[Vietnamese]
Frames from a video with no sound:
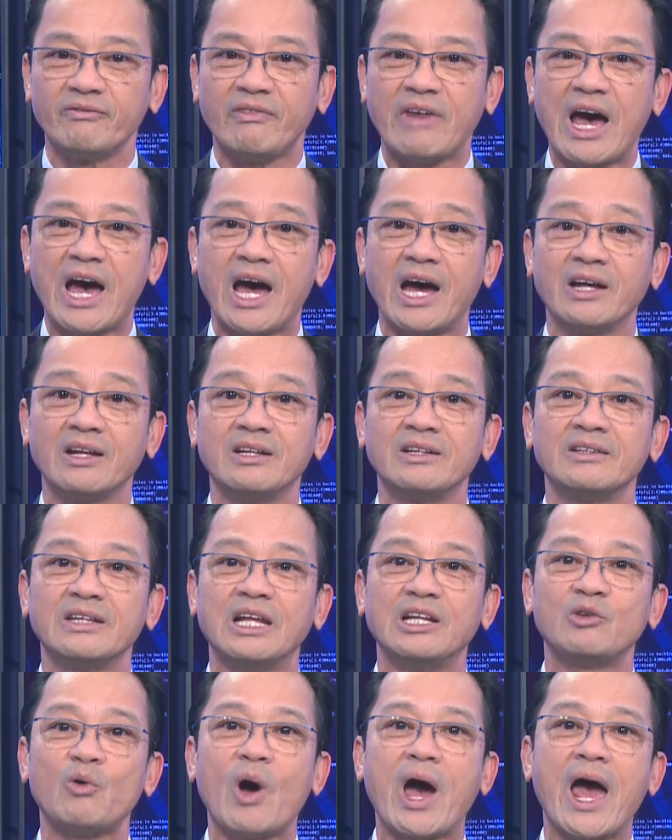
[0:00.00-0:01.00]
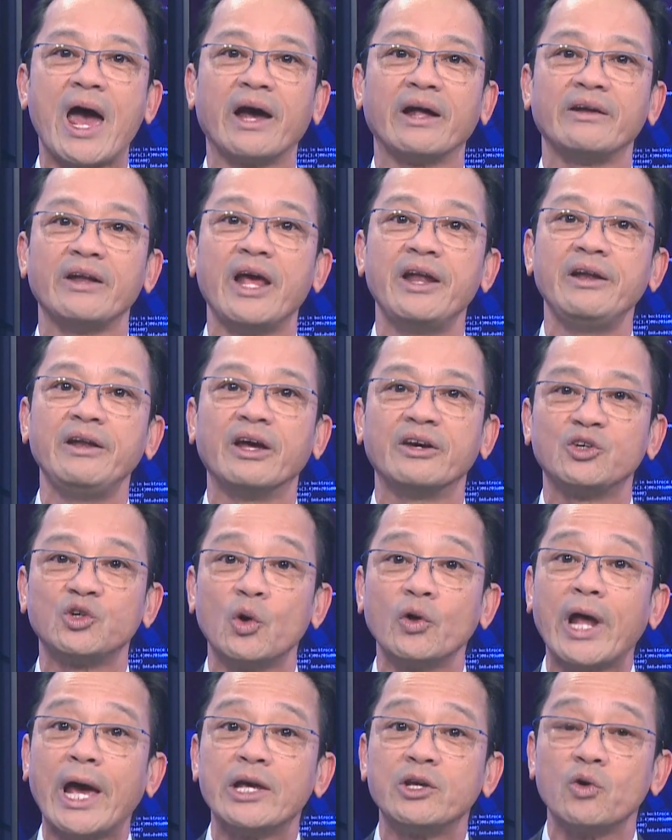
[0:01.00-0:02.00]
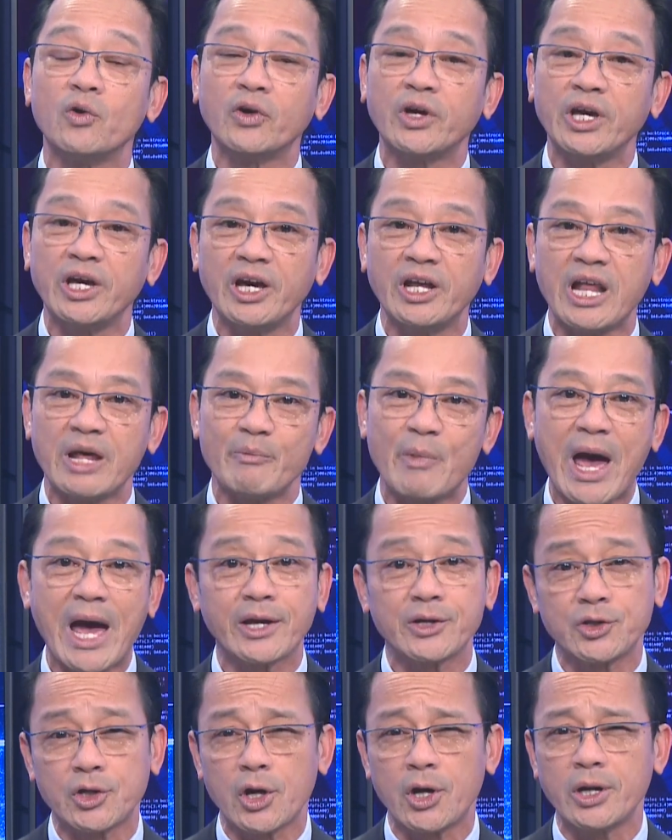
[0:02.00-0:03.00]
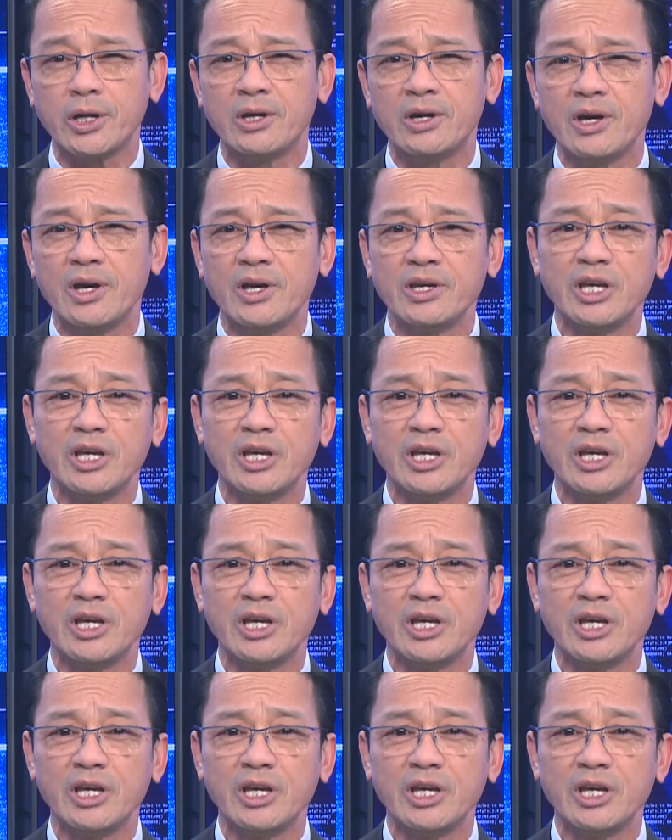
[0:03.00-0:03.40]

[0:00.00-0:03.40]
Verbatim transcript: và thỉnh thoảng đến được chỗ này chỗ kia để mà ăn chơi